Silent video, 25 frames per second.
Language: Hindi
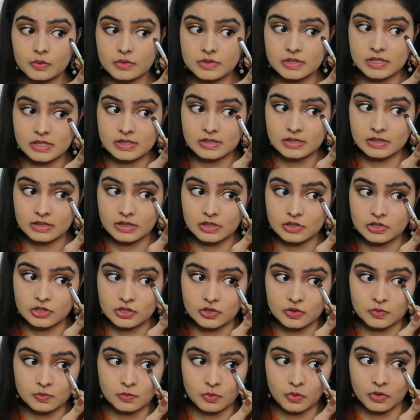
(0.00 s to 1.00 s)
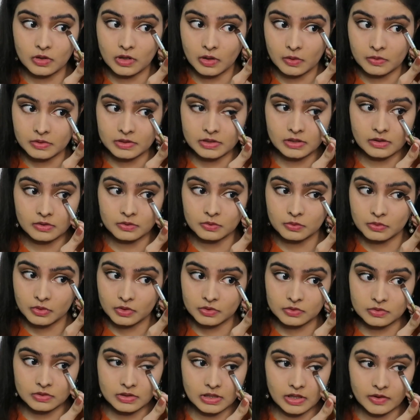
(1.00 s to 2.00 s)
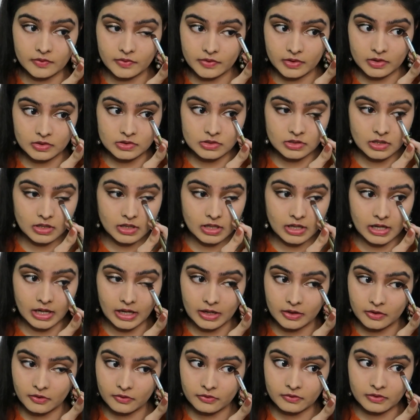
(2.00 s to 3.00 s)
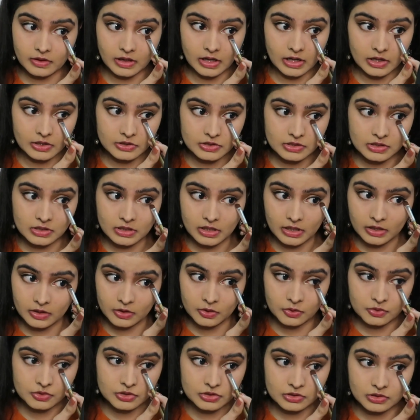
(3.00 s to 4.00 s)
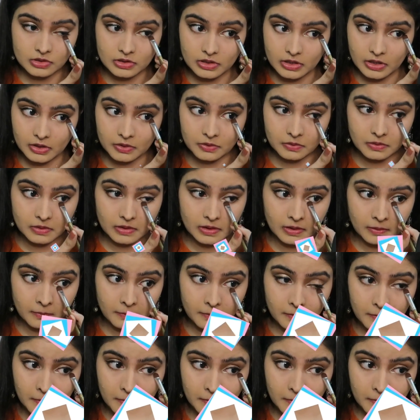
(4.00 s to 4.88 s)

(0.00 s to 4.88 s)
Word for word: उसी से नीचे स्मोक आउट कर दूंगी सो so, काफ़ी अच्छा काइंड ऑफ काजल का एल्यूजन क्रिएट होगा